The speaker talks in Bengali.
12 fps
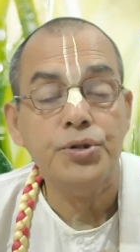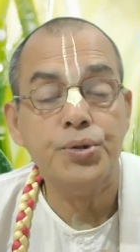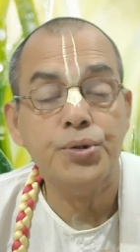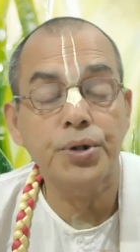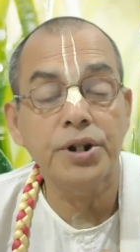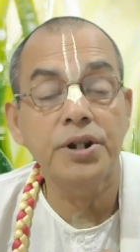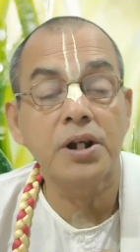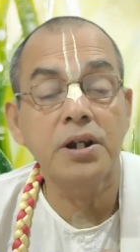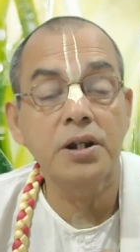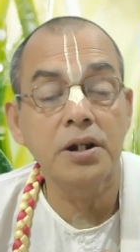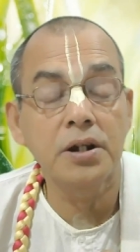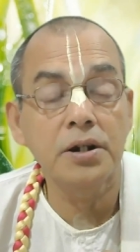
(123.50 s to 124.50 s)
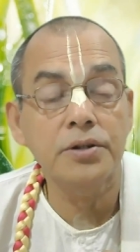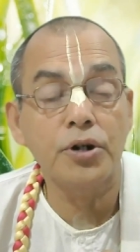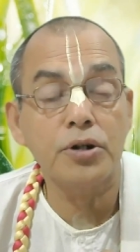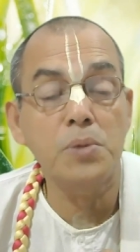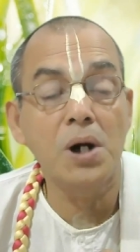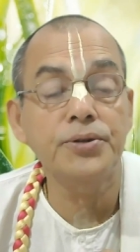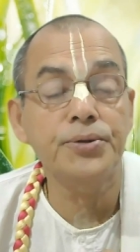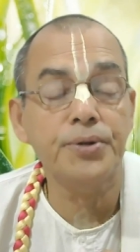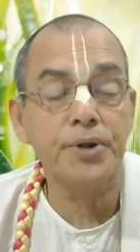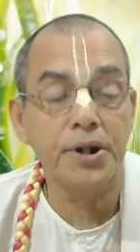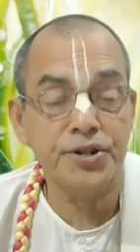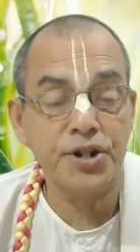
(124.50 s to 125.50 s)
ছুরি দেখিয়ে
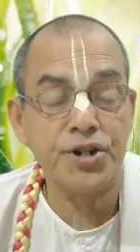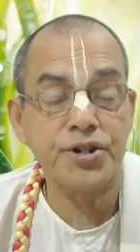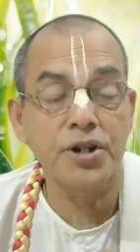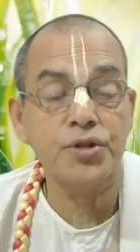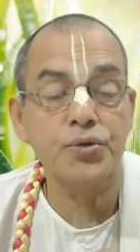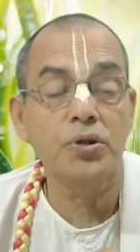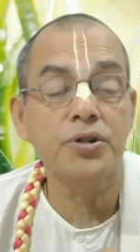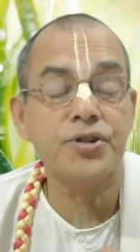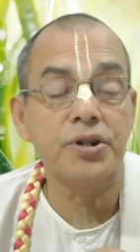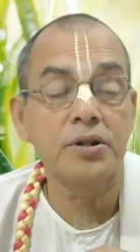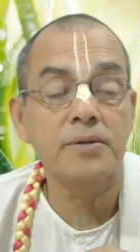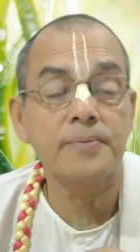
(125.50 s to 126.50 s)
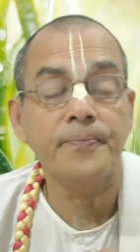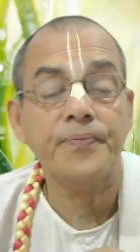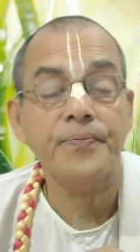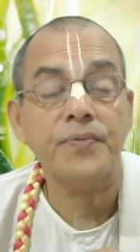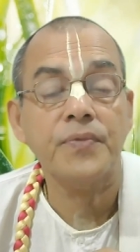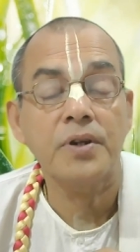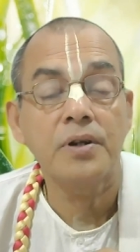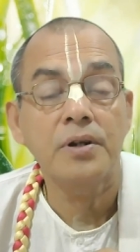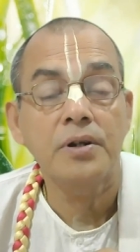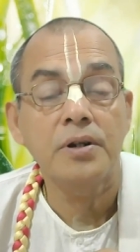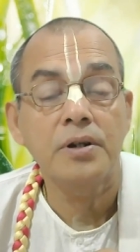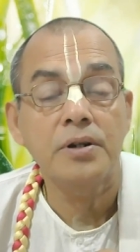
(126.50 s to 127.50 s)
ধর্মান্তরের চেষ্টা চলছে
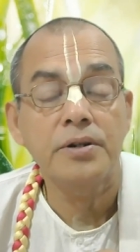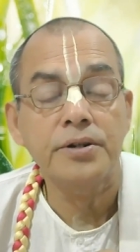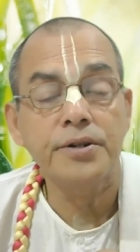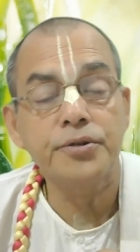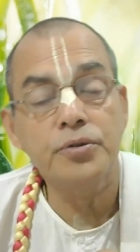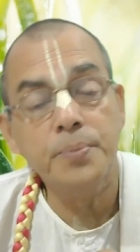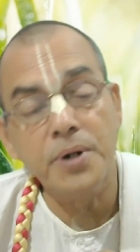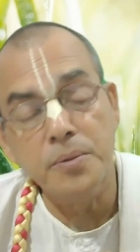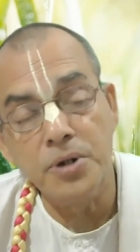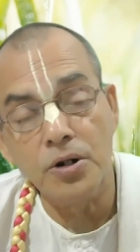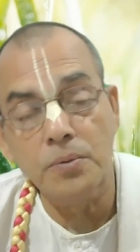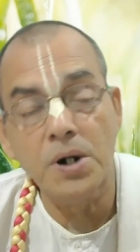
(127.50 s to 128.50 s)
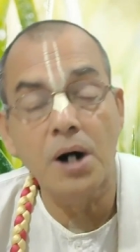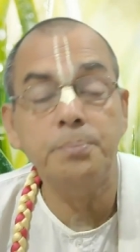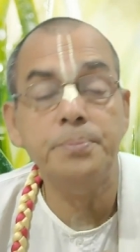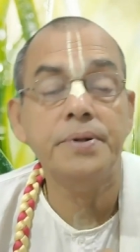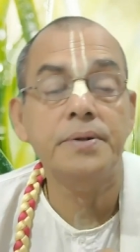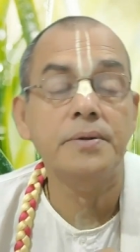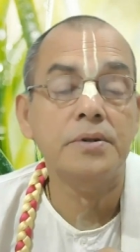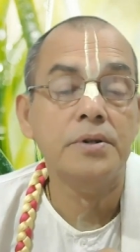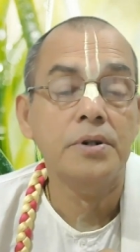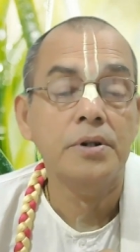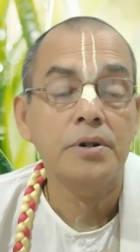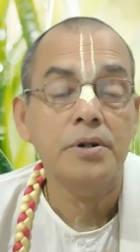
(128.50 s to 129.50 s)
সেটা প্রেমের অভাব
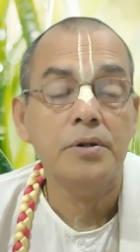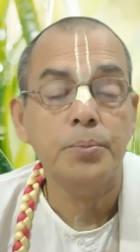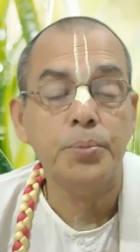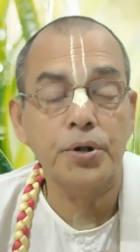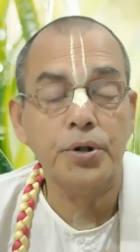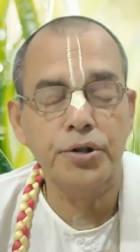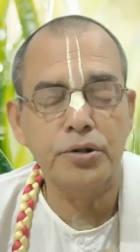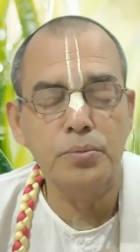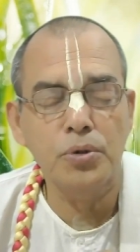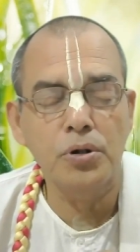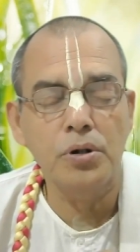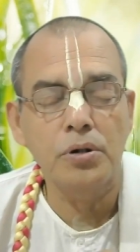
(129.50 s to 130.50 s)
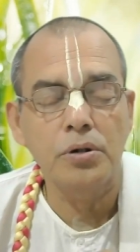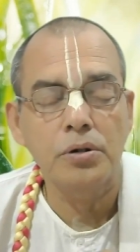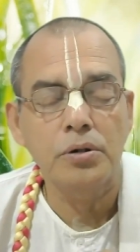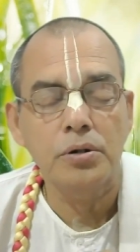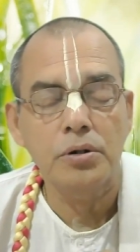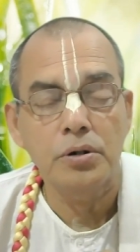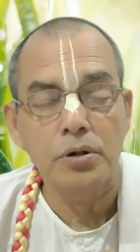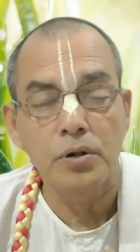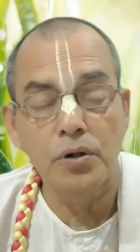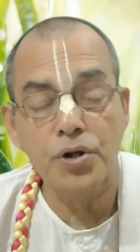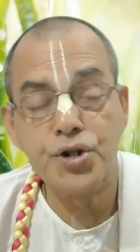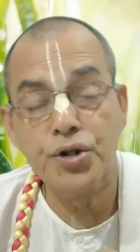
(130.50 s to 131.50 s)
পরধর্ম
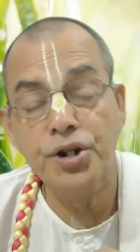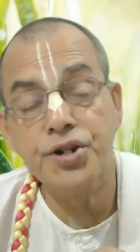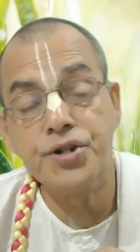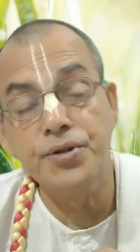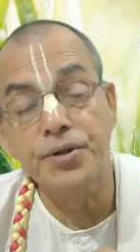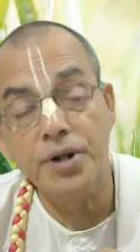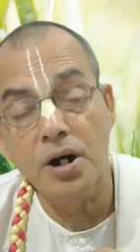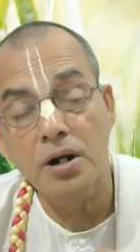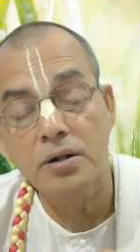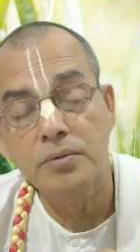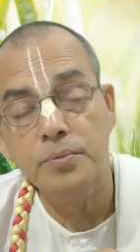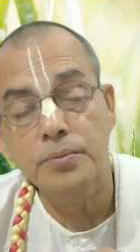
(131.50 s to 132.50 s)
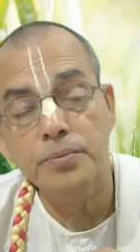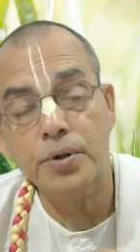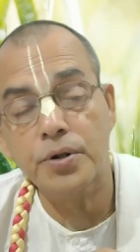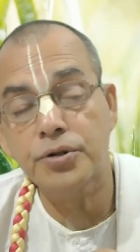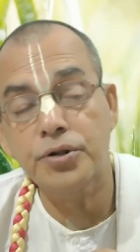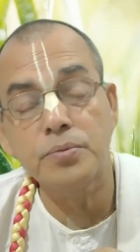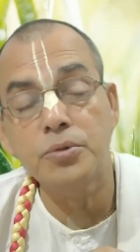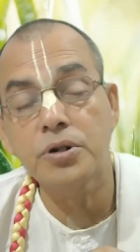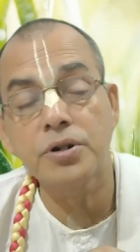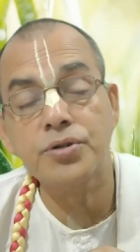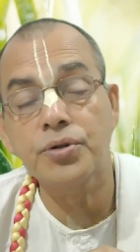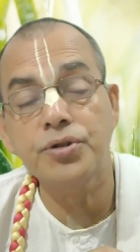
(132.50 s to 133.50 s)
অসহিষ্ণুতা
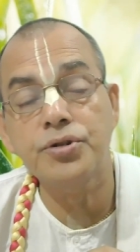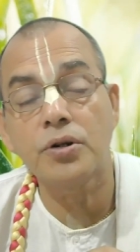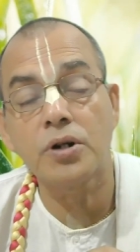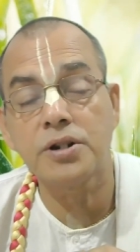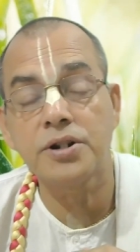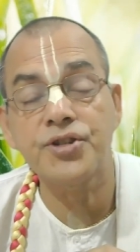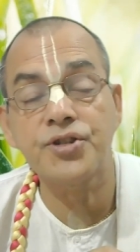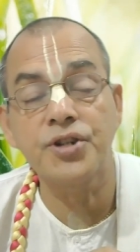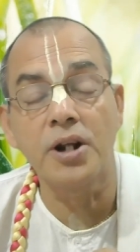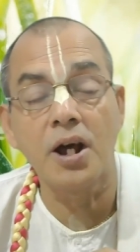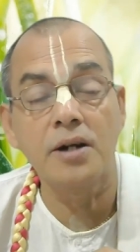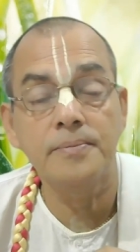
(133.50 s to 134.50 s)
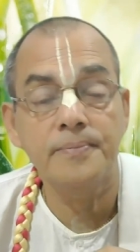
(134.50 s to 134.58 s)
পরধর্মকে সহ্য করা যাচ্ছে না